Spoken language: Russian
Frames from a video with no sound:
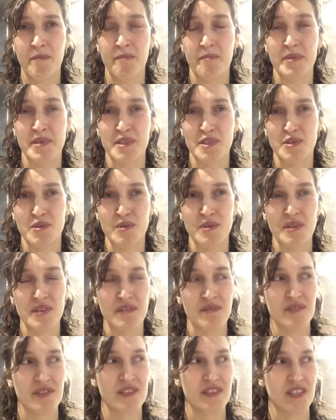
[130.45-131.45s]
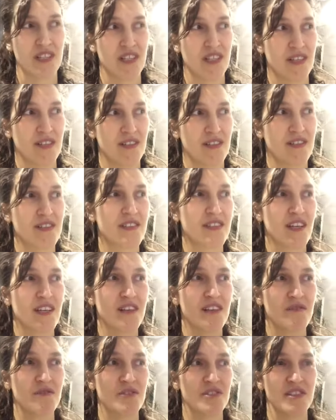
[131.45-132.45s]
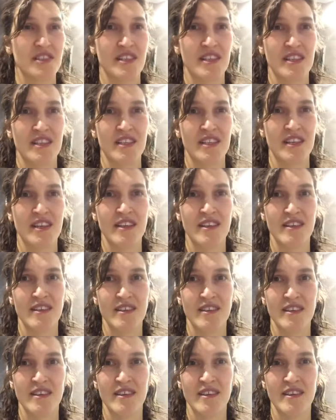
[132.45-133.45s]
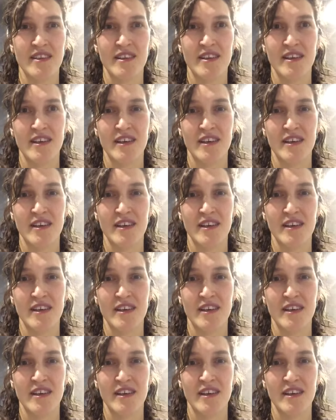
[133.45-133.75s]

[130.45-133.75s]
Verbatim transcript: постой, и вот я стала возле окна и